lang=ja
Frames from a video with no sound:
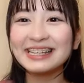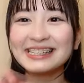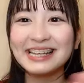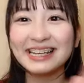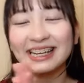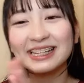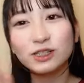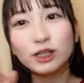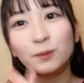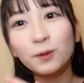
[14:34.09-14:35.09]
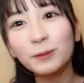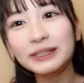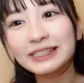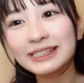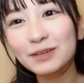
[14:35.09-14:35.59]
ひぜひいつでもお
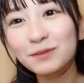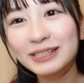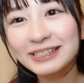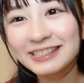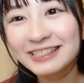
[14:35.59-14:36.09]
待ちしてます